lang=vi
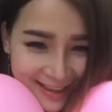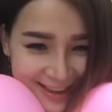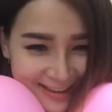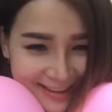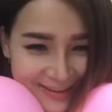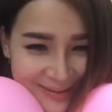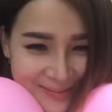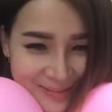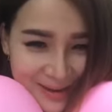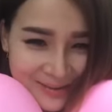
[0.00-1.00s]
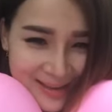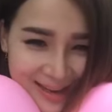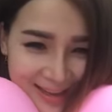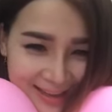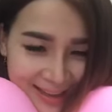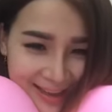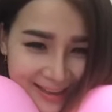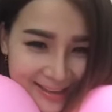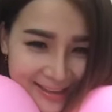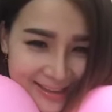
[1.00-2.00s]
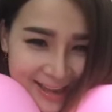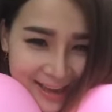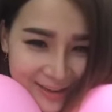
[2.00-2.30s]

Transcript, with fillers: Thank you em Ngọc Xe Lên nha, chia sẻ